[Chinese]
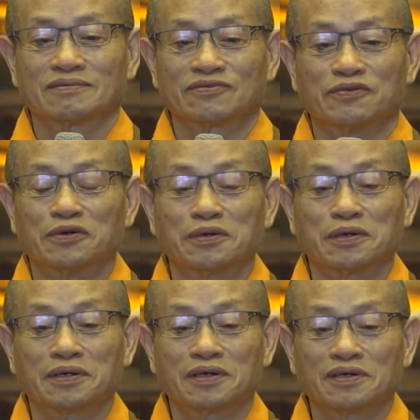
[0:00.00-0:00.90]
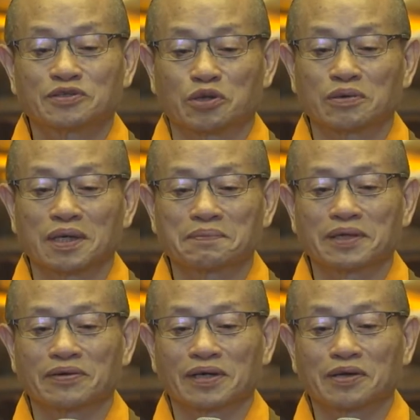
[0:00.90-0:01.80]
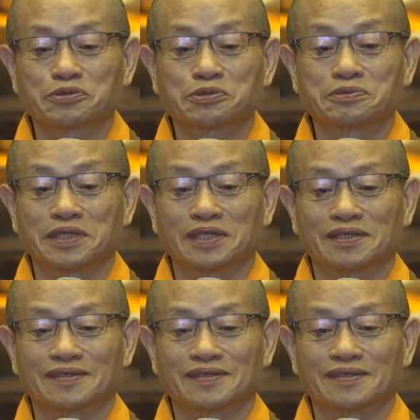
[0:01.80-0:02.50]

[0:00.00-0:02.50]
佛从来没有告诉你